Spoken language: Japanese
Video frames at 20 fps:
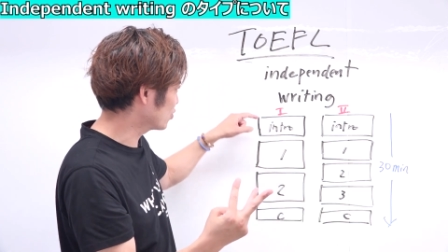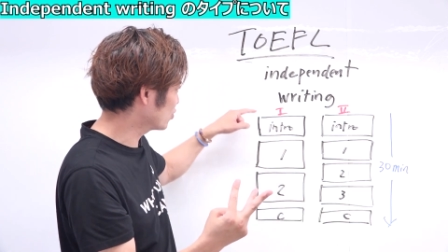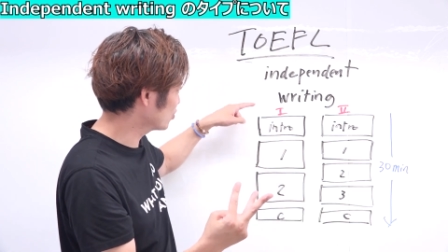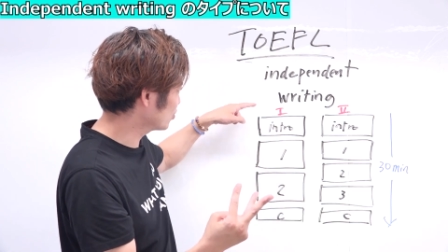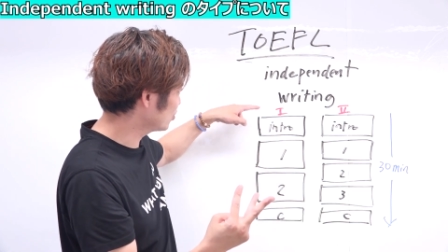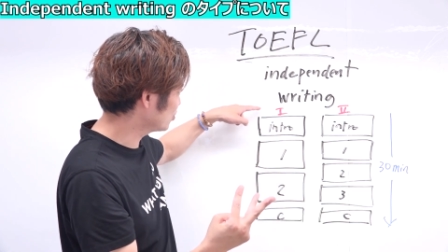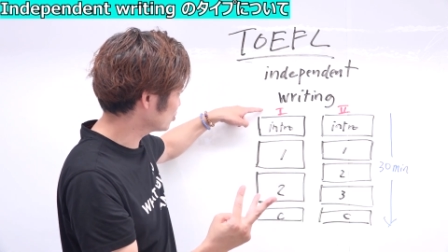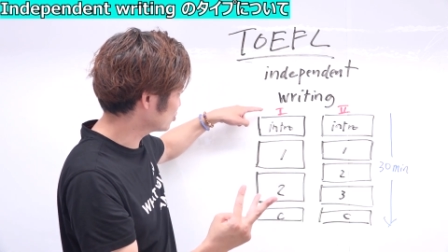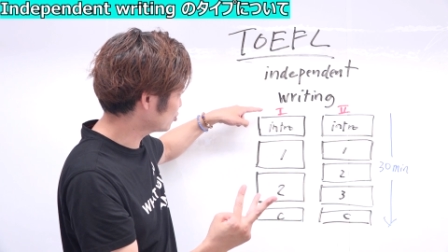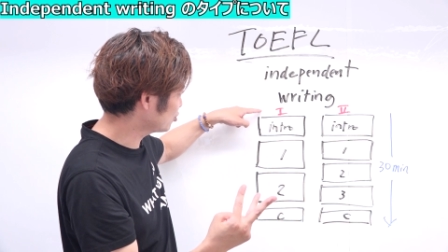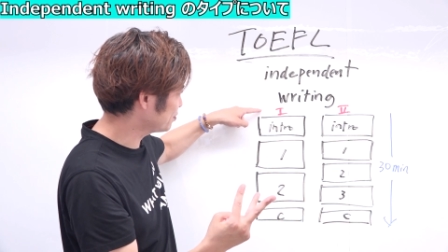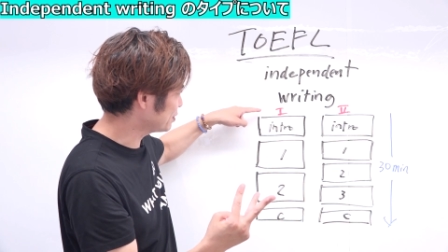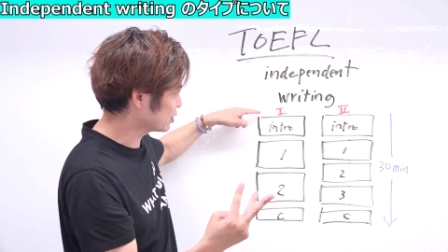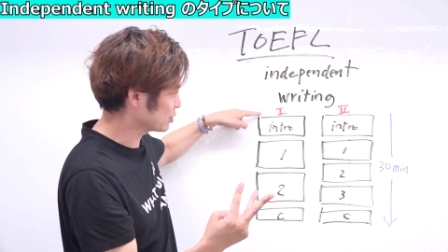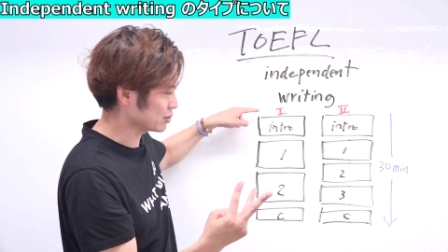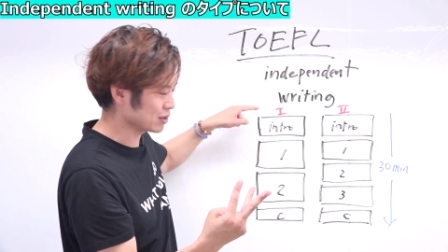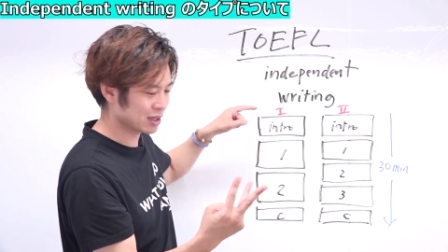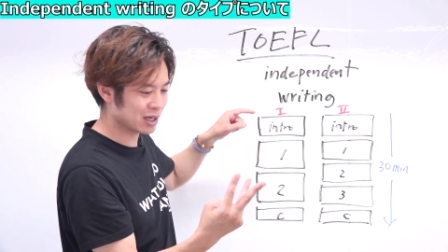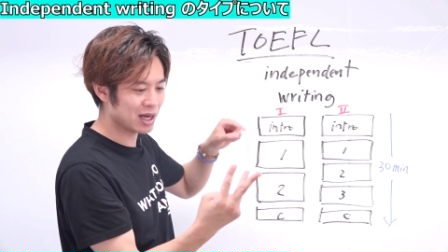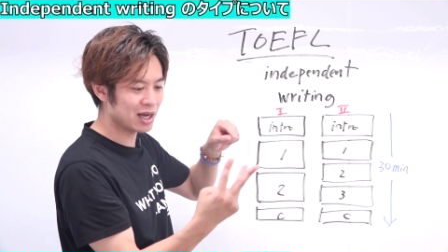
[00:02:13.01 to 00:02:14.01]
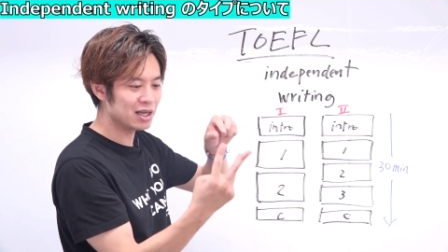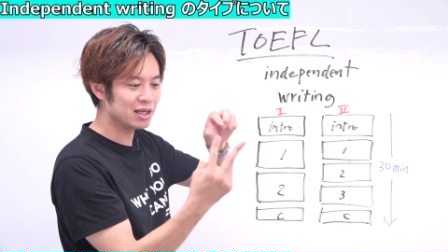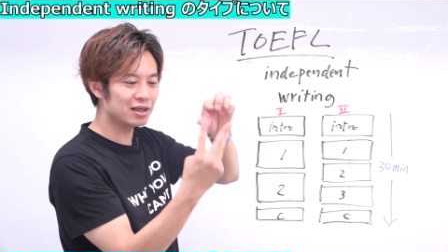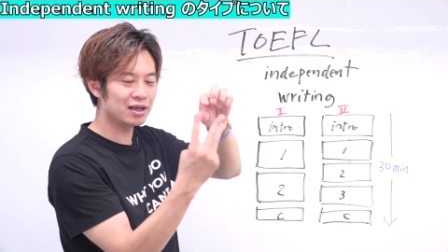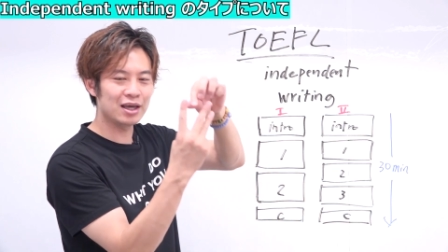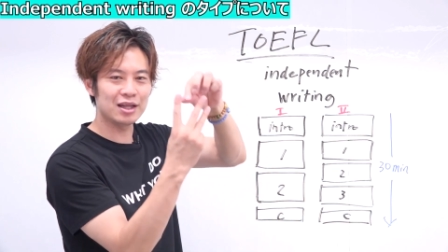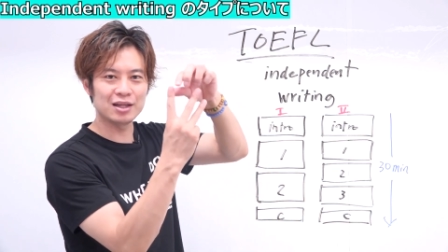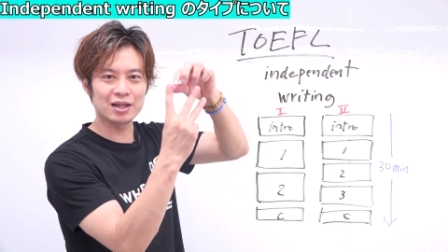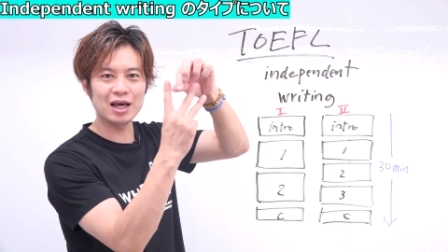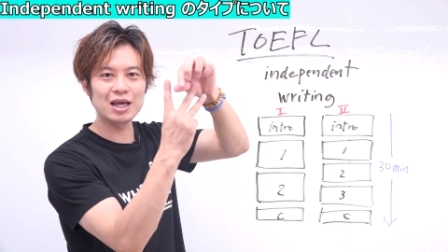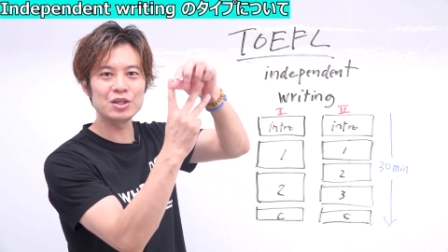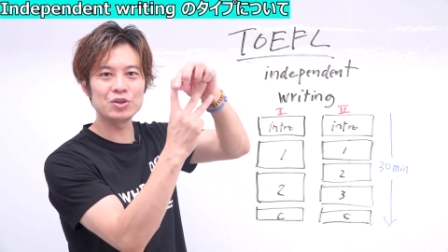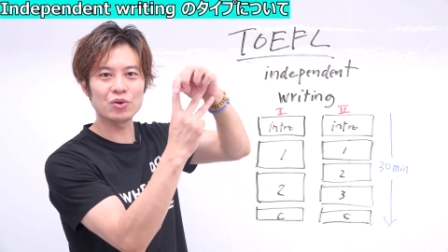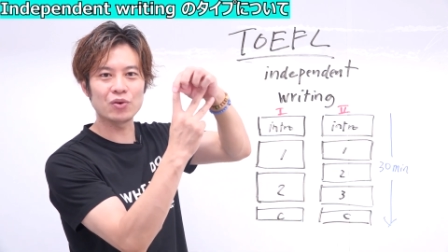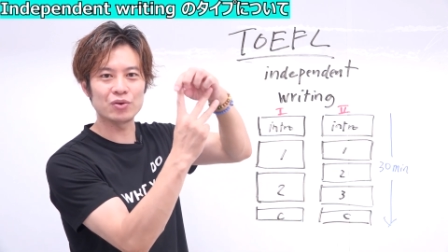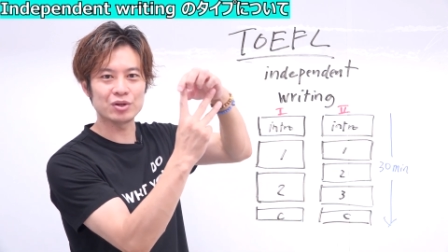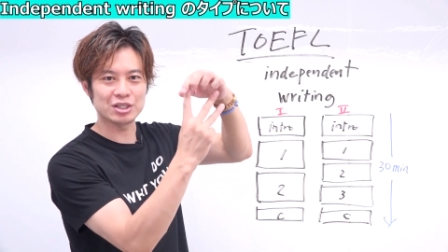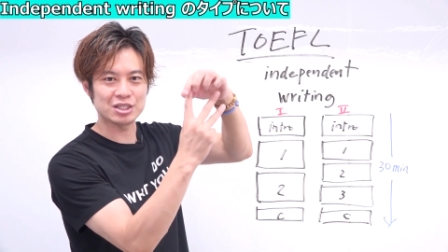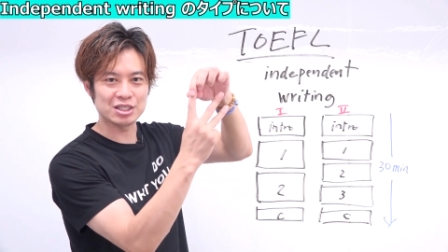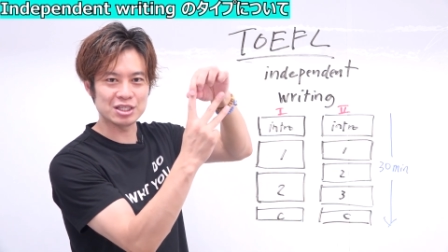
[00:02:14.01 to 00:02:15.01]
ここのトピックとは関係ないと
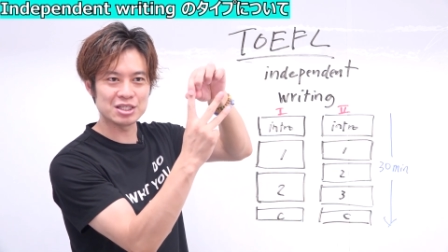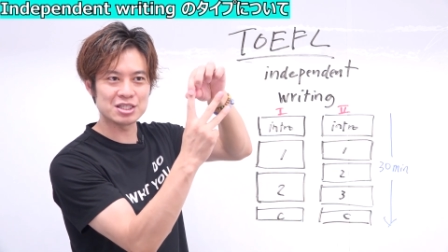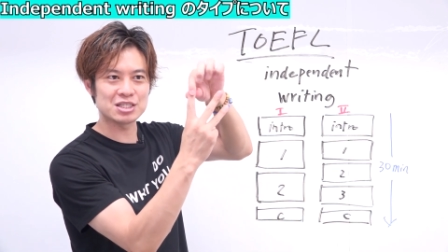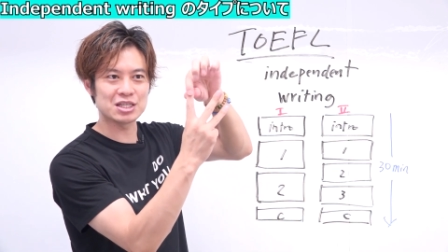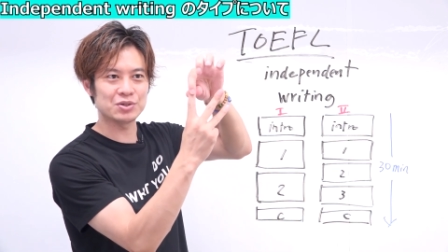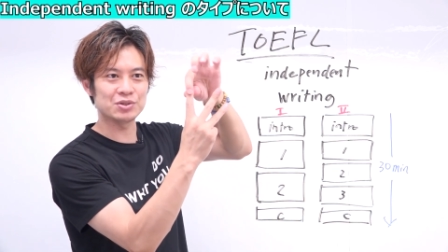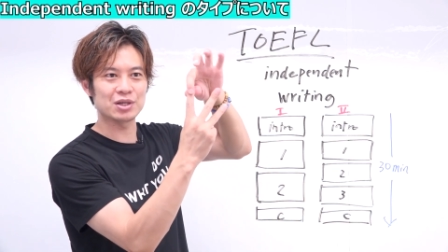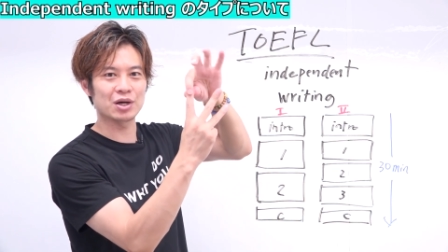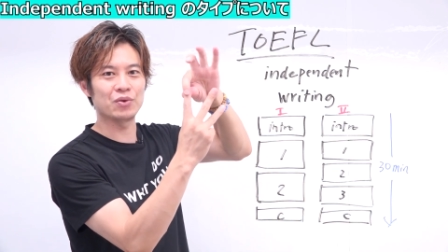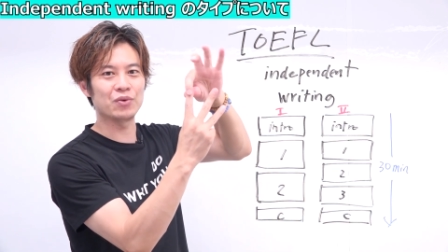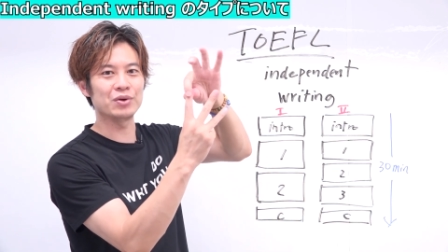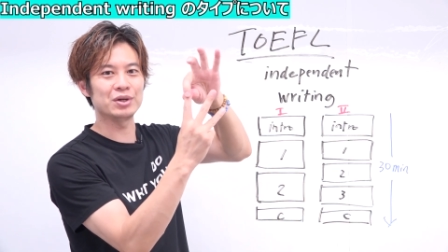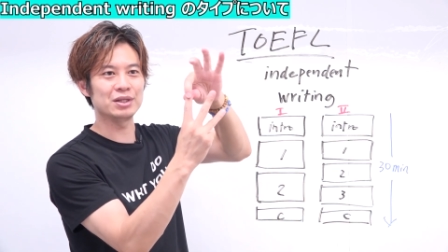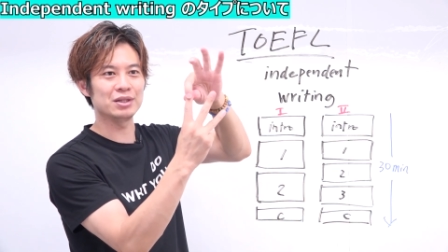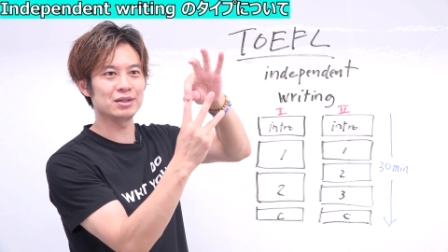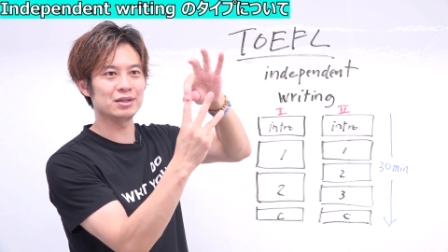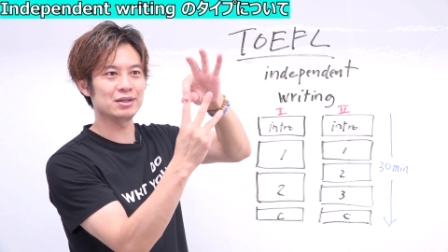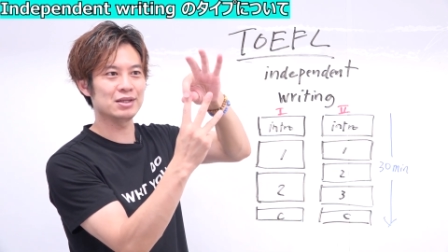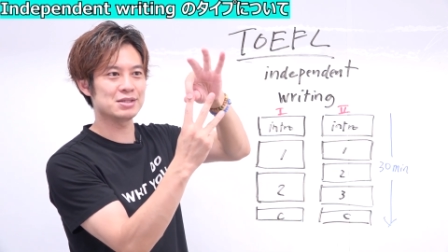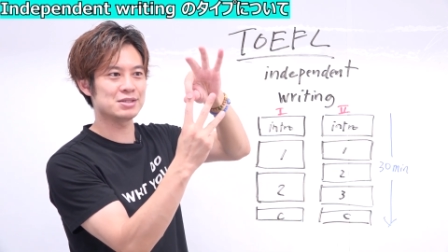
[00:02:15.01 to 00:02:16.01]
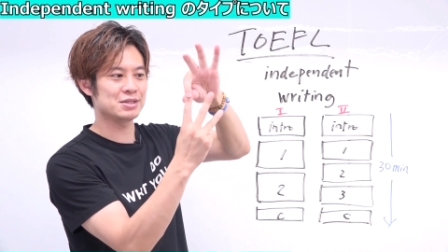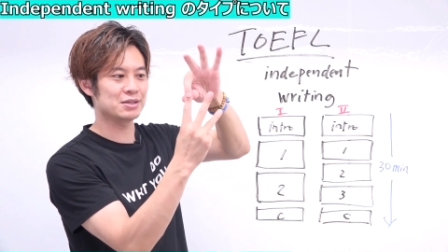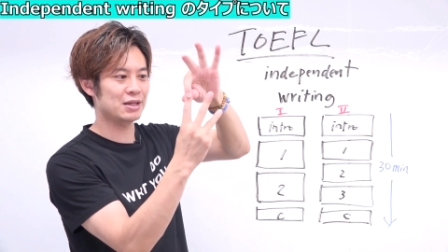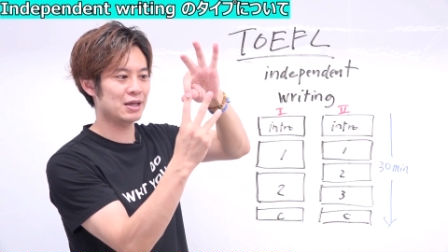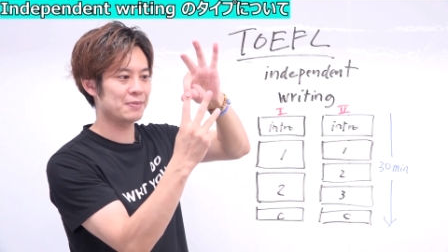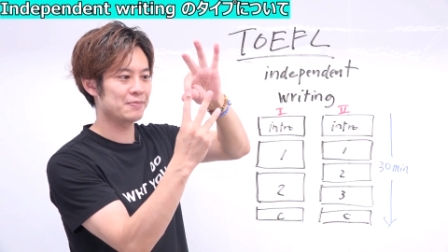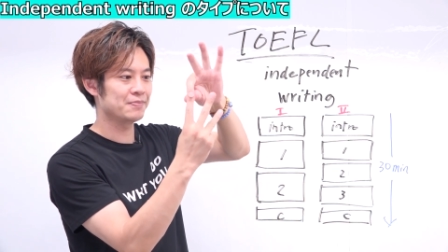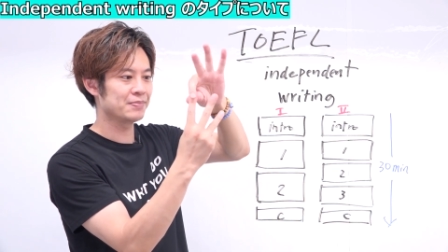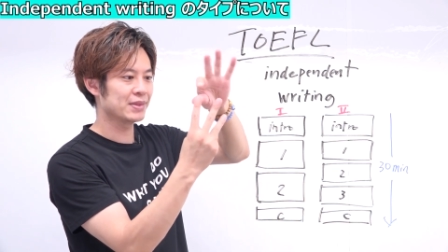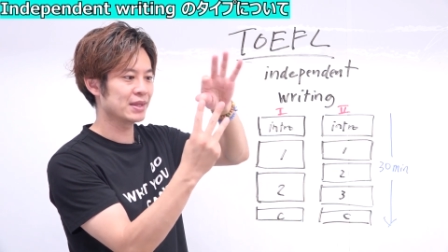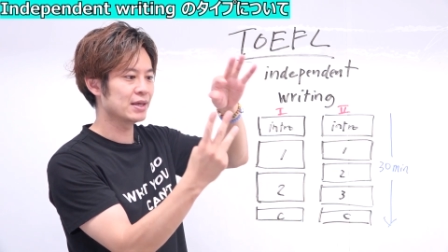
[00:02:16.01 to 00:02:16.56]
こに行っちゃう人が多いんですよね。